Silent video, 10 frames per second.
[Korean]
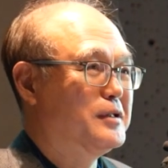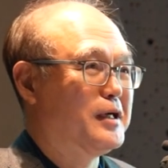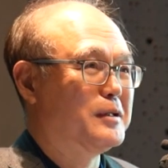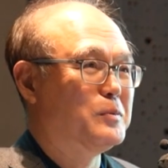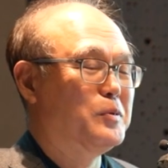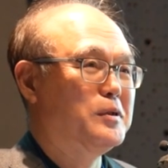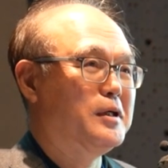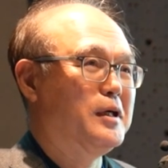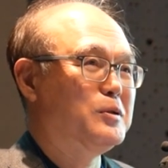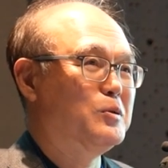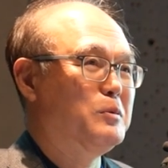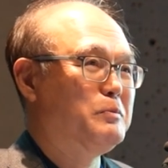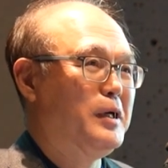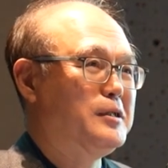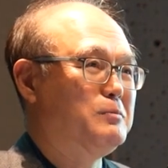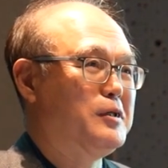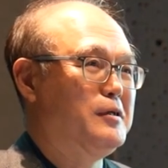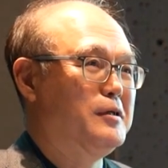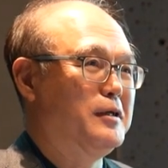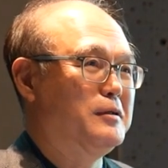이제 가서 보니까
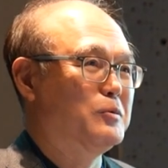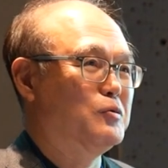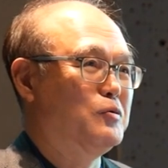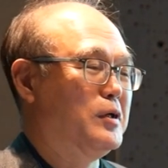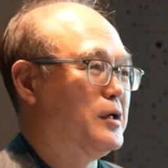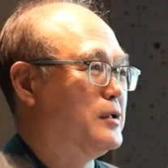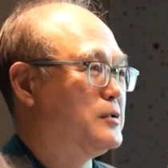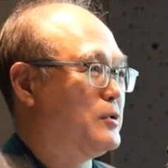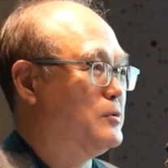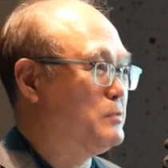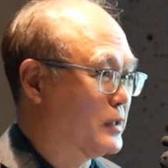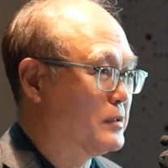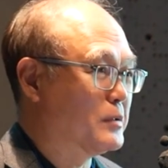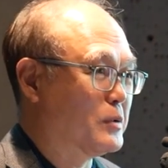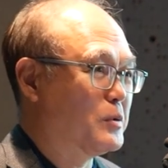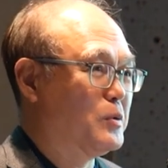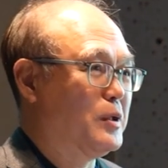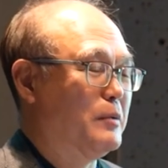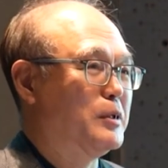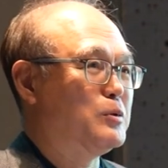1987년에 연구회가 처음
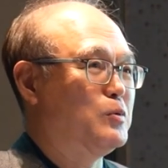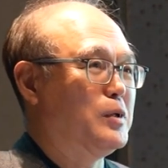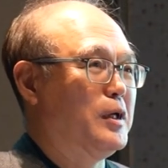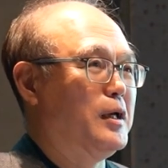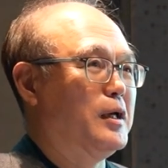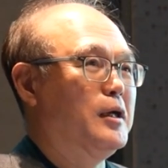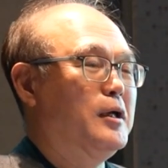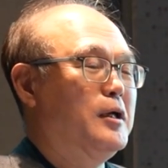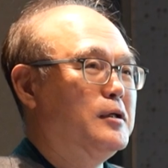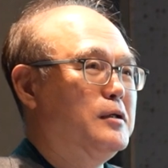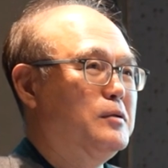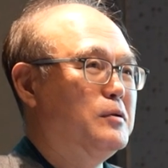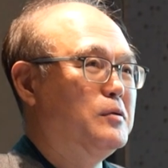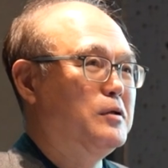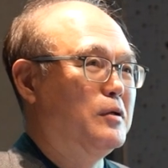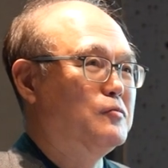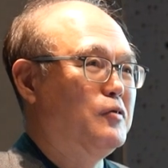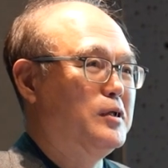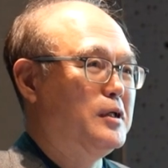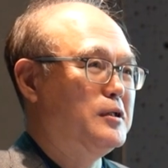만들어졌고 아마 초대 그
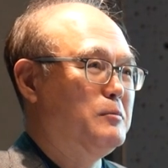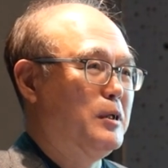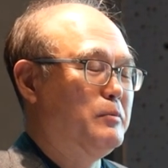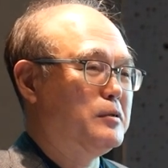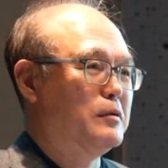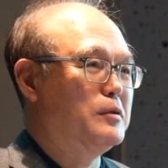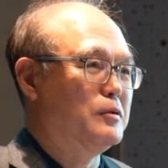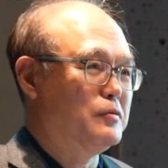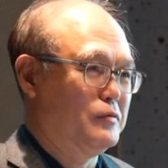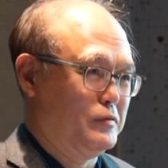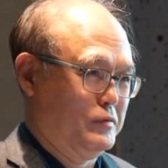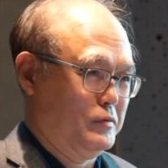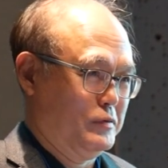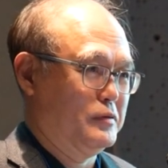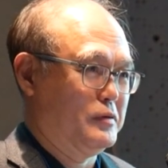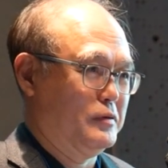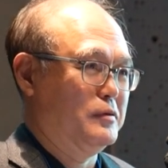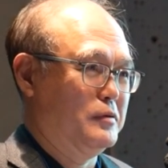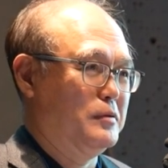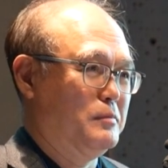연구회장님이 아마 성기수
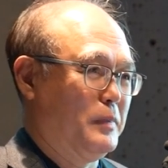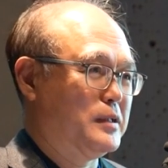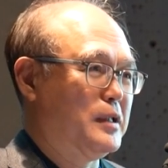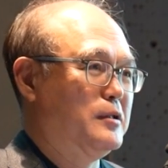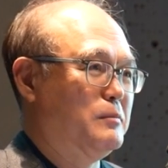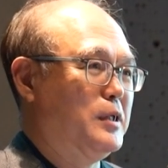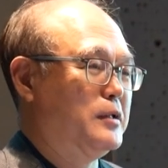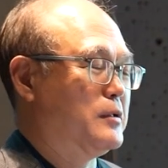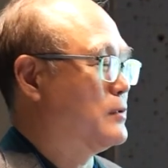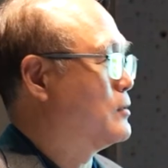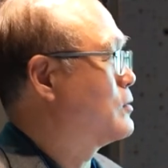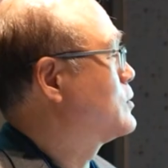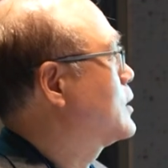그 박사님이 하셨던 걸로